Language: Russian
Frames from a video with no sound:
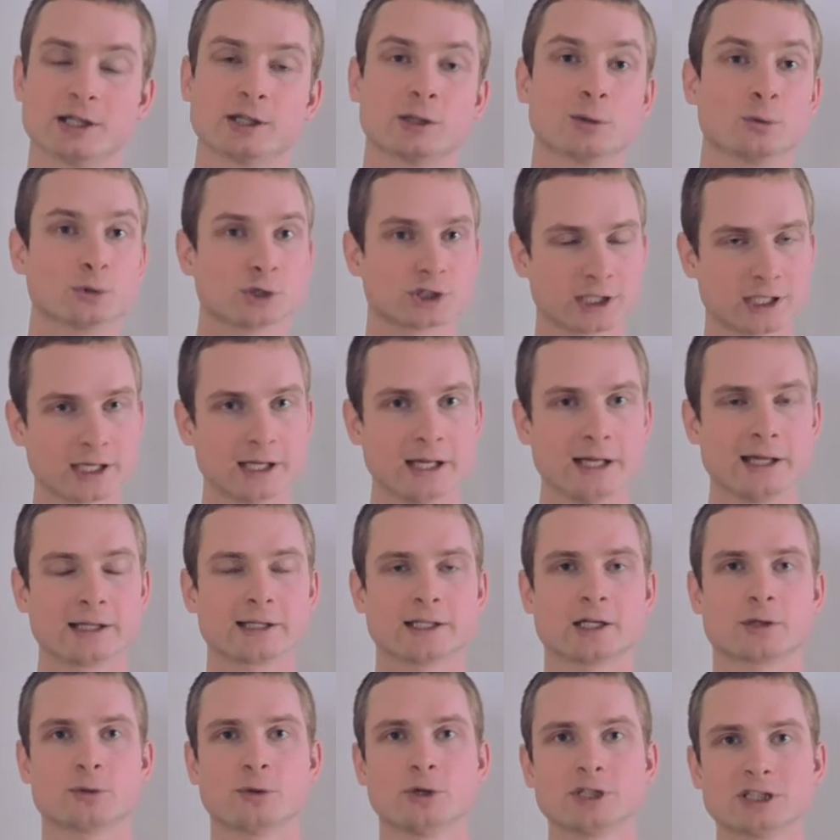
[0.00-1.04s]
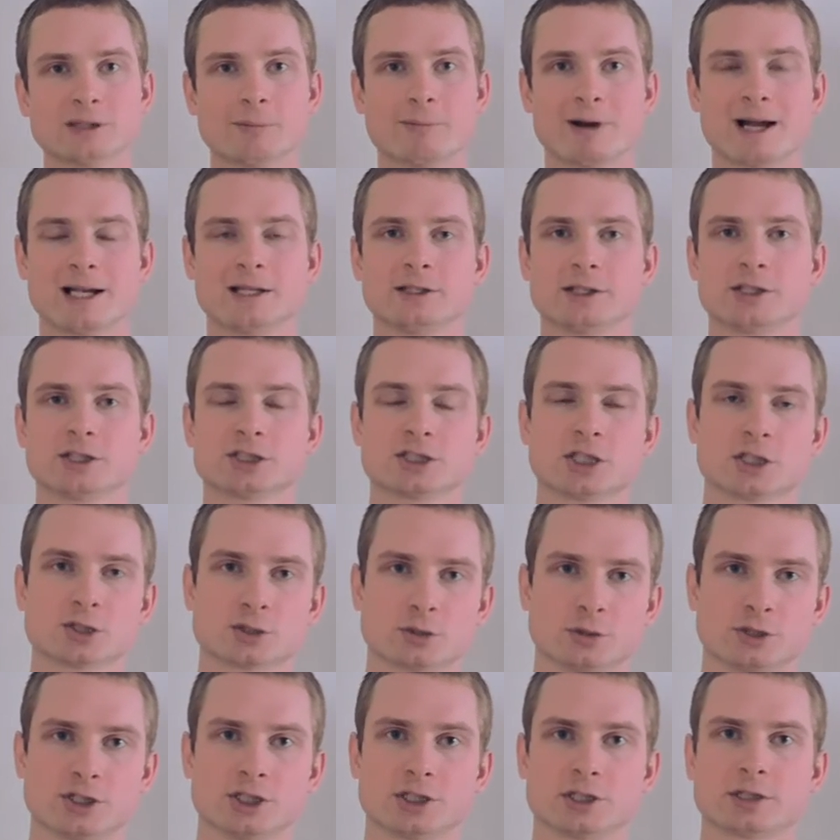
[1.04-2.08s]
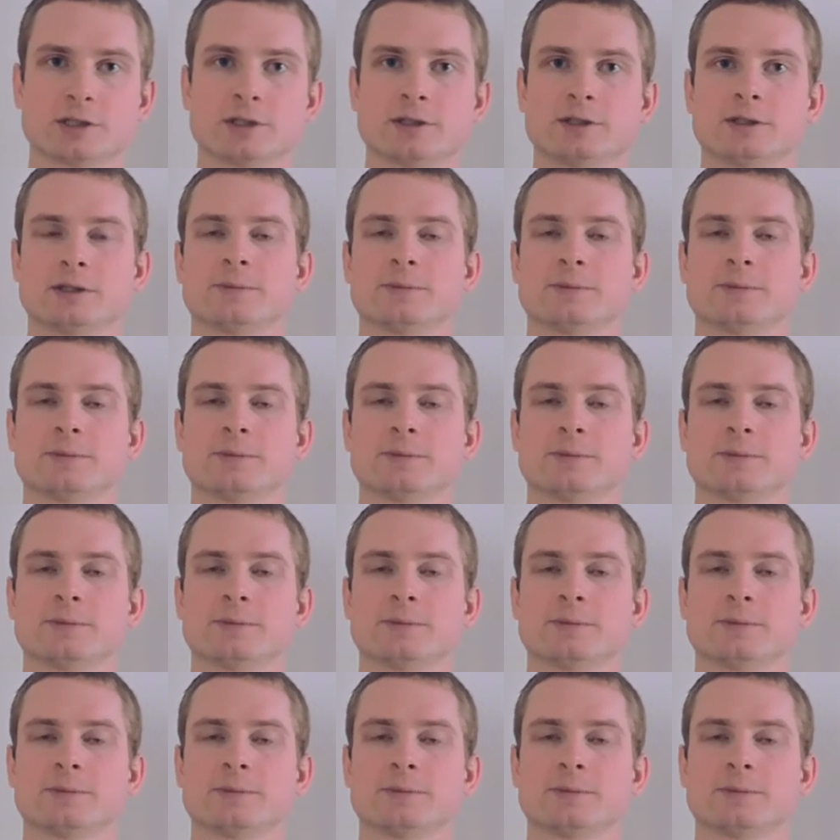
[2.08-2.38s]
Это уже какой-то маленький шажочек.